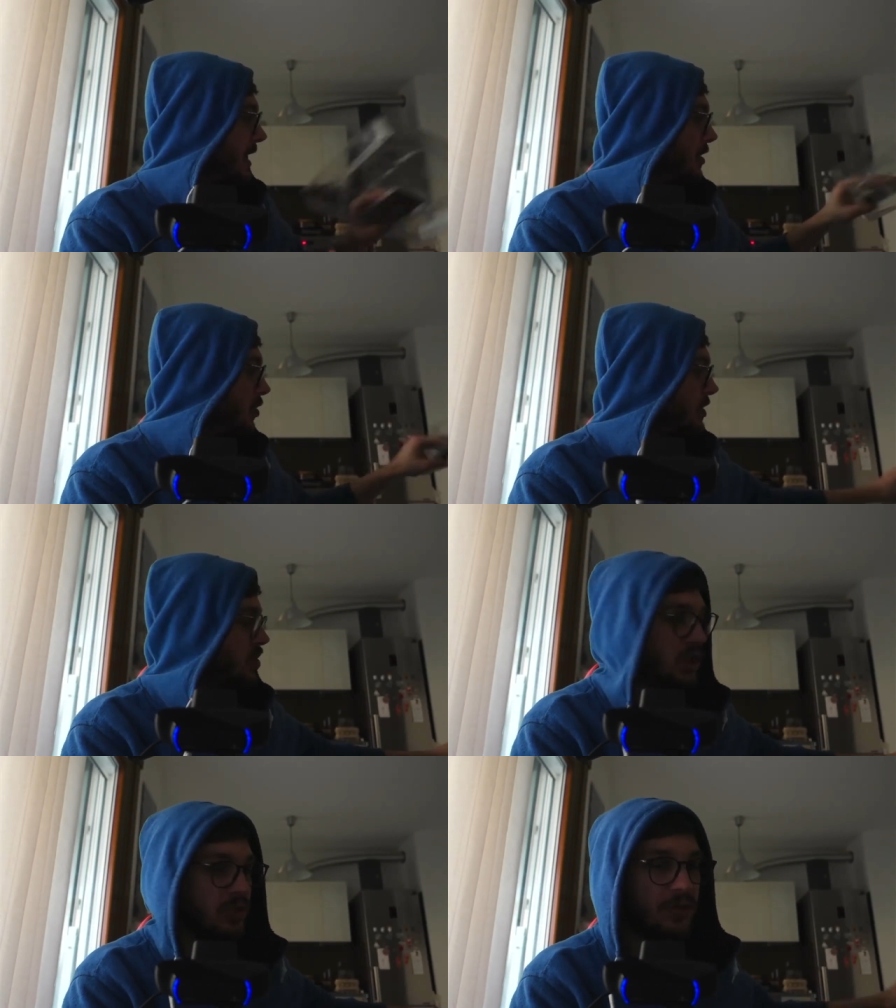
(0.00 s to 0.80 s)

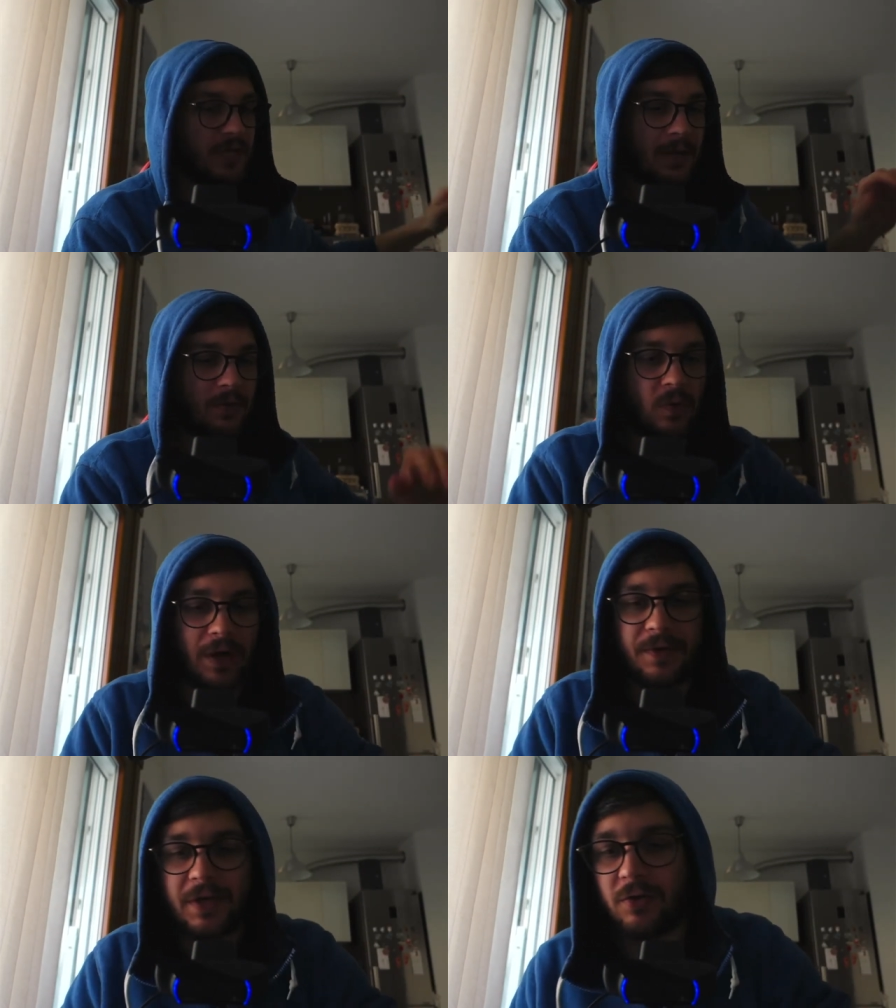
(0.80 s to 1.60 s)
codicino lo teniamo
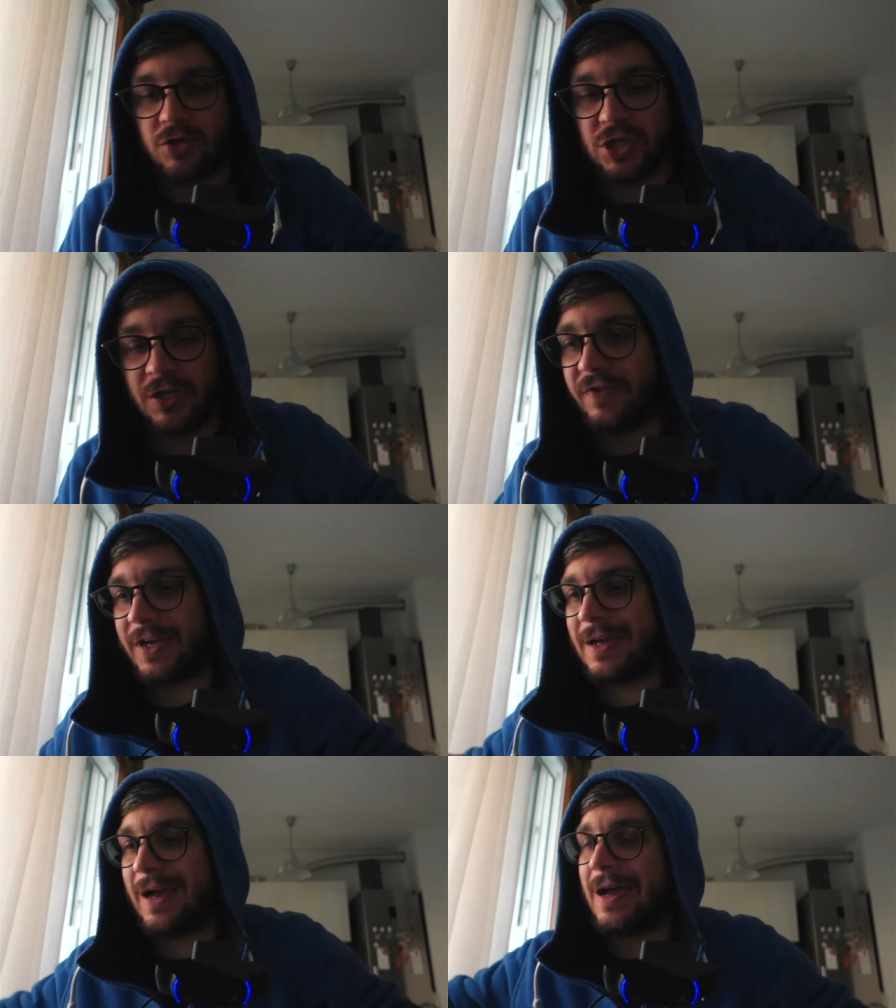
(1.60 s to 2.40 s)
qua, che non ce ne
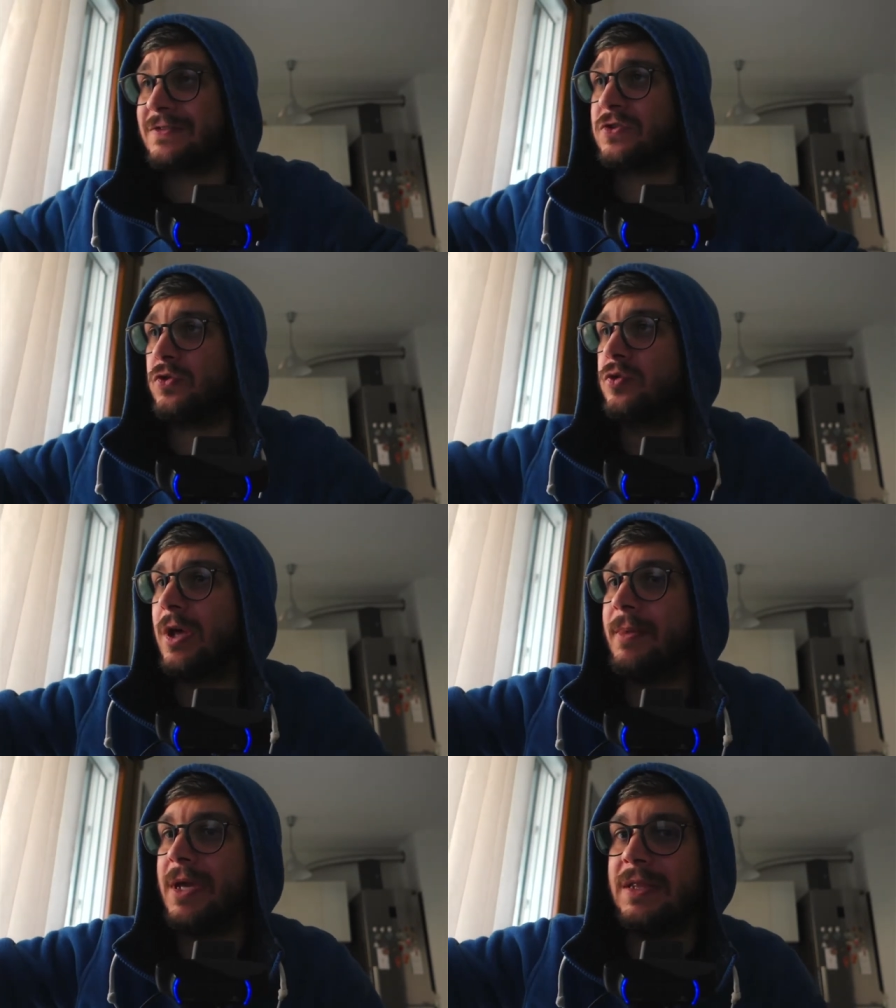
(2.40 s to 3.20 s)
frega
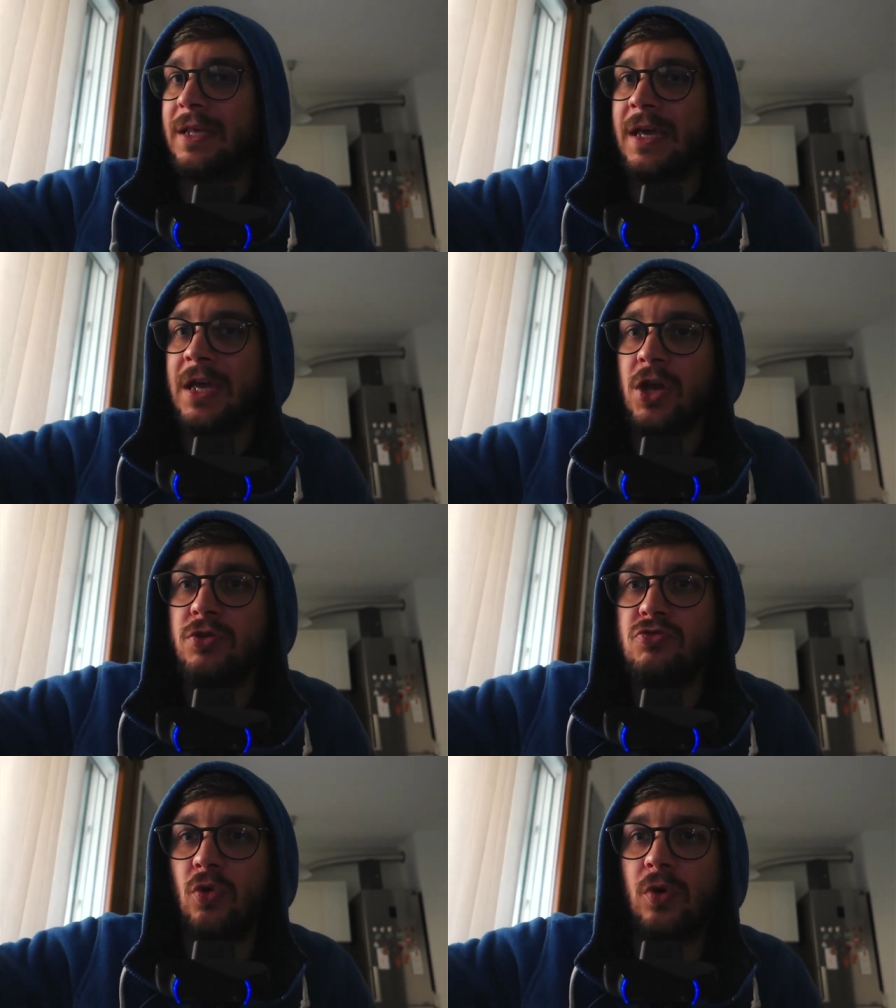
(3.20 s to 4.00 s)
assolutamente
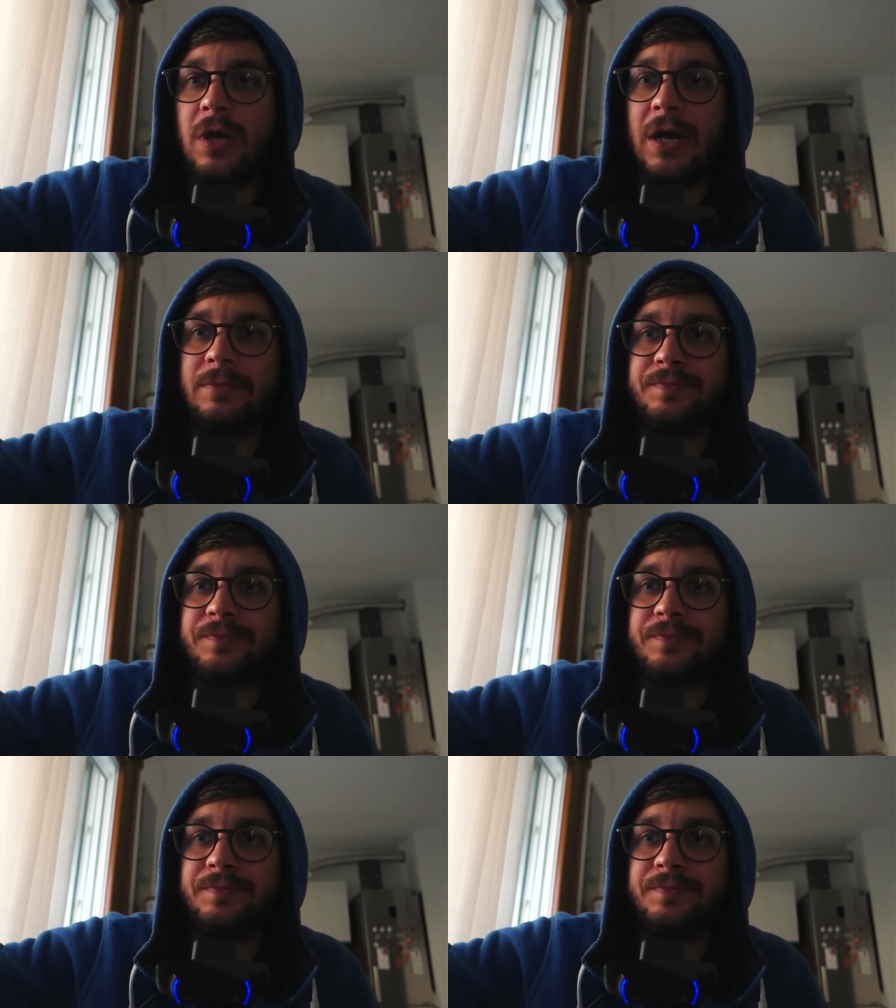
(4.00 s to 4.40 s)
nulla.